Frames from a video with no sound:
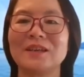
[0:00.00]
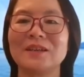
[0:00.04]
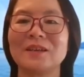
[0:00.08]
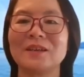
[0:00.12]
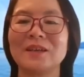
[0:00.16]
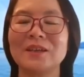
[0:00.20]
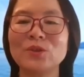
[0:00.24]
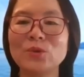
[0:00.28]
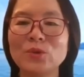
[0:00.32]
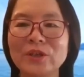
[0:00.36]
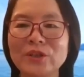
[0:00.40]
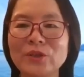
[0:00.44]

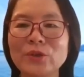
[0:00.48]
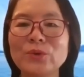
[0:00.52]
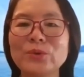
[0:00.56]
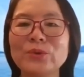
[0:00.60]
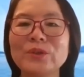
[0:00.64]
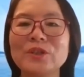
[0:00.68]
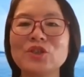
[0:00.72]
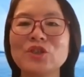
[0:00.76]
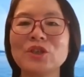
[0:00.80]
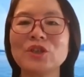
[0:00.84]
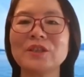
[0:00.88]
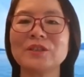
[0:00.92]
很多忧
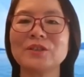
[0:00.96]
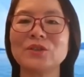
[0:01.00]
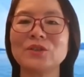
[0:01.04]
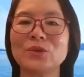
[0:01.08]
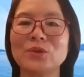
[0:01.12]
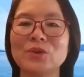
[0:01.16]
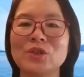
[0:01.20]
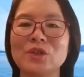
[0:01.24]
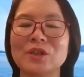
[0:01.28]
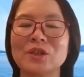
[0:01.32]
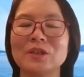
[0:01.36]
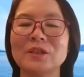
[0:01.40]
郁症
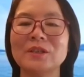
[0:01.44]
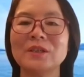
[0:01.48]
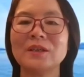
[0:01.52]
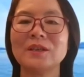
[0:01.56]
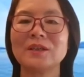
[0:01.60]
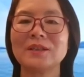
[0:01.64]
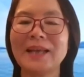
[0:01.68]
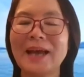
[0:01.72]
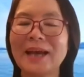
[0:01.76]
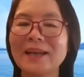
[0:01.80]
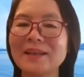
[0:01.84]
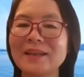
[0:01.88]
就是
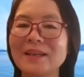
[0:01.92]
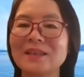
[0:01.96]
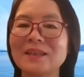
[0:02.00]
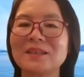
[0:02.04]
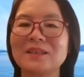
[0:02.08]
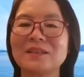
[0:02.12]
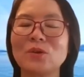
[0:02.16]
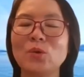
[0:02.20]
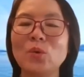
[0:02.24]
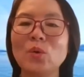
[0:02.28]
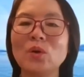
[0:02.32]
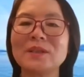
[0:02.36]
压力
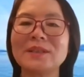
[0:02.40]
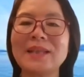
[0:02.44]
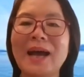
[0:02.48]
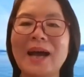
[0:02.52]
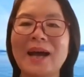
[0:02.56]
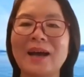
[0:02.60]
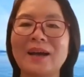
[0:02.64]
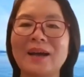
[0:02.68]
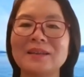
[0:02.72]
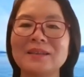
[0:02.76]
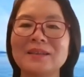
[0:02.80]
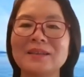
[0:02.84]
过
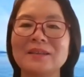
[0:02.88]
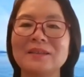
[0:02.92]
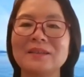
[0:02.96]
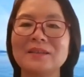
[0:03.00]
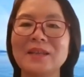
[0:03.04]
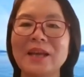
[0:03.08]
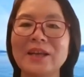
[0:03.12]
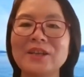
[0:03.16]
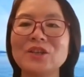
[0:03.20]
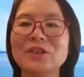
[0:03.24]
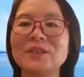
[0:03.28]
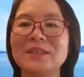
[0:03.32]
大，
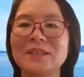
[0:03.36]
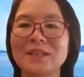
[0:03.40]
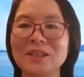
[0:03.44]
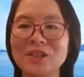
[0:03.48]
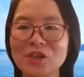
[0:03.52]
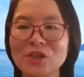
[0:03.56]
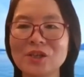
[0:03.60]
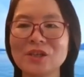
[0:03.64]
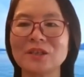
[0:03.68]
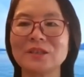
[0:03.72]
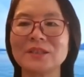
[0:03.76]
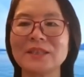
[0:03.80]
但是即
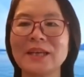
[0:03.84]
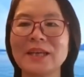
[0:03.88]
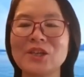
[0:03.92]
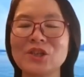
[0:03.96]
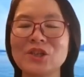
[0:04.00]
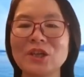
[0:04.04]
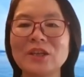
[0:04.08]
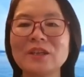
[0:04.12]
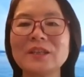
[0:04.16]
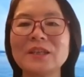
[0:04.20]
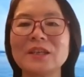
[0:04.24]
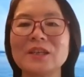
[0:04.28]
使在
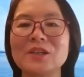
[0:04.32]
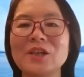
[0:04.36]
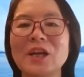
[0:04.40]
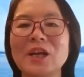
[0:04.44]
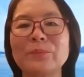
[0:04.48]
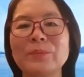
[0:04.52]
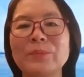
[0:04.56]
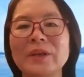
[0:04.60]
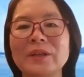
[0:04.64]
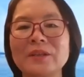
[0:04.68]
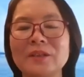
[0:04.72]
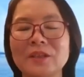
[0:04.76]
生理
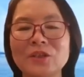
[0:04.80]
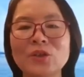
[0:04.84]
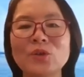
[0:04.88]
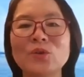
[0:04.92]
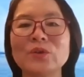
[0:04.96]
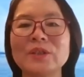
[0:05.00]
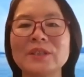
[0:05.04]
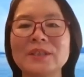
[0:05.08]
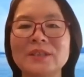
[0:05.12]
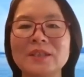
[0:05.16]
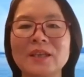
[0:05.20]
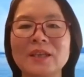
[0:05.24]
上面你有
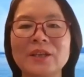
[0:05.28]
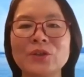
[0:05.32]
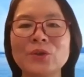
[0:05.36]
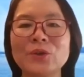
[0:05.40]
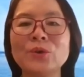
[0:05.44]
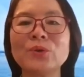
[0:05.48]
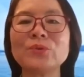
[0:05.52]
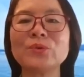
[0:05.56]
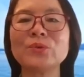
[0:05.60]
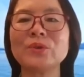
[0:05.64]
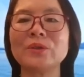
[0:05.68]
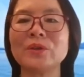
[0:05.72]
一些
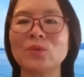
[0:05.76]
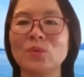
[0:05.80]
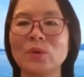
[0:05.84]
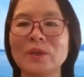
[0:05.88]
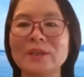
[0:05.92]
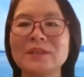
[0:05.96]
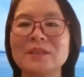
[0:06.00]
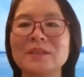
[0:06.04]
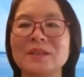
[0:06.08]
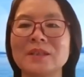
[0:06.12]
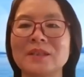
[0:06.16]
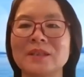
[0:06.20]
忧郁的
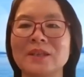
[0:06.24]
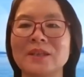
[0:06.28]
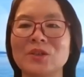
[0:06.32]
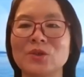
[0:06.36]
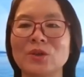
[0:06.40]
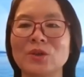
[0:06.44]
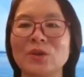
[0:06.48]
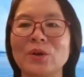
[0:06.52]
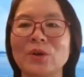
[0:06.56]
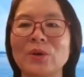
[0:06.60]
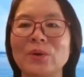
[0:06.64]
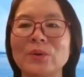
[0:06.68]
问题的
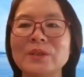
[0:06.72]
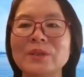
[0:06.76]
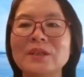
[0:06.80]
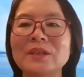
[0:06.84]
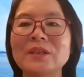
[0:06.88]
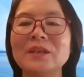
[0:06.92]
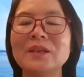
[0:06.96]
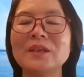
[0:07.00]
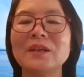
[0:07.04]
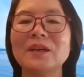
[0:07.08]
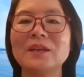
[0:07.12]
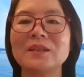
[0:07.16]
时候，
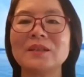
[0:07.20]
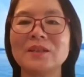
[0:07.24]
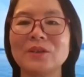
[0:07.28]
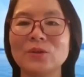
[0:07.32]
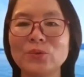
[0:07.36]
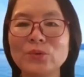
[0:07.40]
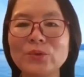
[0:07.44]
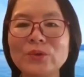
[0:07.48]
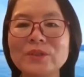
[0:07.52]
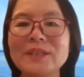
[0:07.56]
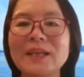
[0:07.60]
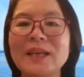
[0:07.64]
你
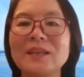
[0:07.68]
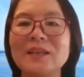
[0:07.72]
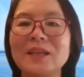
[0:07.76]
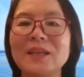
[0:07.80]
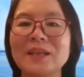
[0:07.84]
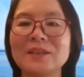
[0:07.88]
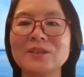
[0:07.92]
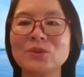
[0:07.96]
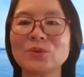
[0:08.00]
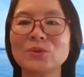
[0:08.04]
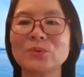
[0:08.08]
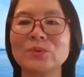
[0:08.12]
遇见
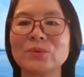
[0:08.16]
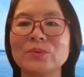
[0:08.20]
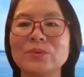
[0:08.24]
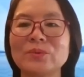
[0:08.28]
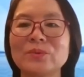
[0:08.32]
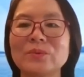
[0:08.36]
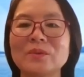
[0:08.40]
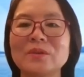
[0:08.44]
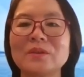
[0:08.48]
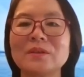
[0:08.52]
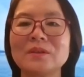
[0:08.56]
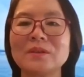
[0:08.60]
耶稣
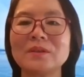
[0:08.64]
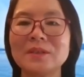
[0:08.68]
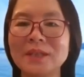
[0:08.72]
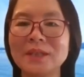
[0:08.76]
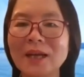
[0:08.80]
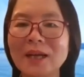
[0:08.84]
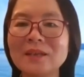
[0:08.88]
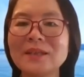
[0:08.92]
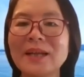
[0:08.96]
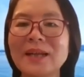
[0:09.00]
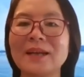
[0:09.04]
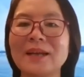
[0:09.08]

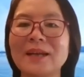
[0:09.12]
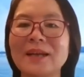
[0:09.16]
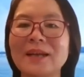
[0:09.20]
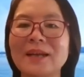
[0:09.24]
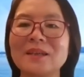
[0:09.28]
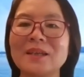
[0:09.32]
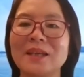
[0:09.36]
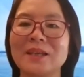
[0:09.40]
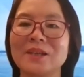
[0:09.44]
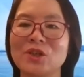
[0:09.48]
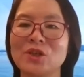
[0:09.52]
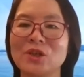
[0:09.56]
仍然
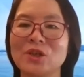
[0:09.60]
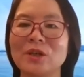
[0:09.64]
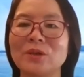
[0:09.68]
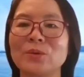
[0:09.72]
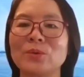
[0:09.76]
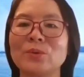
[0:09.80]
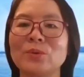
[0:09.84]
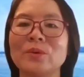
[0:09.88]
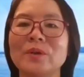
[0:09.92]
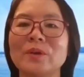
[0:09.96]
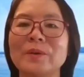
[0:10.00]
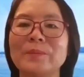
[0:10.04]
可以
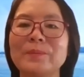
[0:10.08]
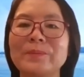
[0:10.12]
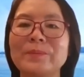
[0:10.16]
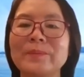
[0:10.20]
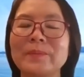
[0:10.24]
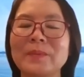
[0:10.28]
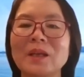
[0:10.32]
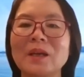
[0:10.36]
胜过。